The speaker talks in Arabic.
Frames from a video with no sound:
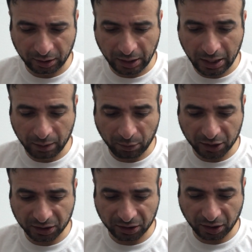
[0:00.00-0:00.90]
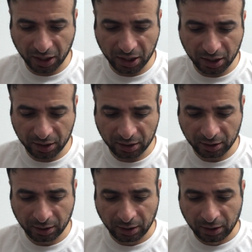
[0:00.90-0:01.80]
المصريه
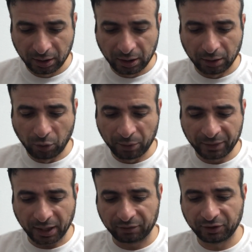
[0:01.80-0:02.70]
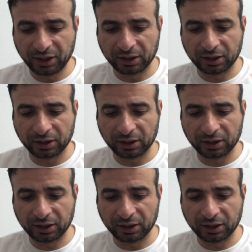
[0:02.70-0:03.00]
المهم يعني في